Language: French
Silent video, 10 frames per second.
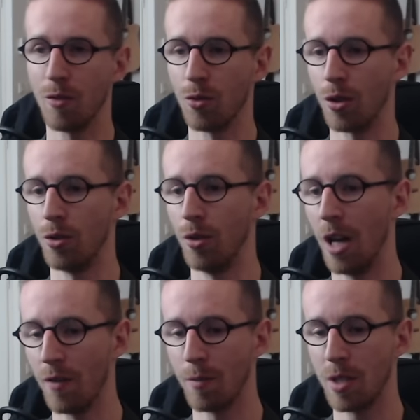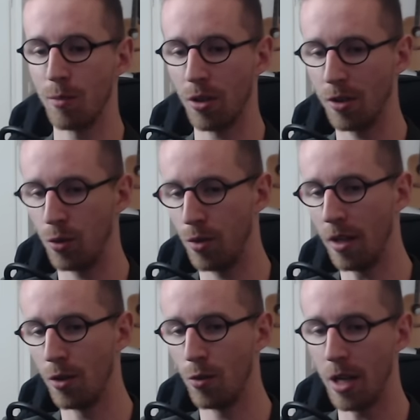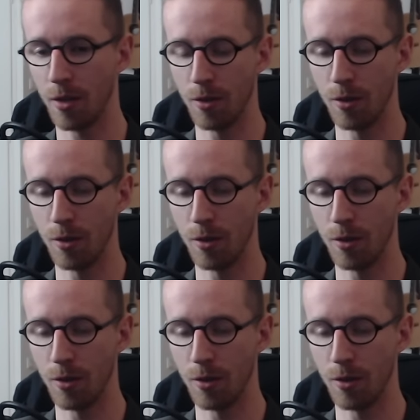Donc euh, le live un petit peu rituel annuel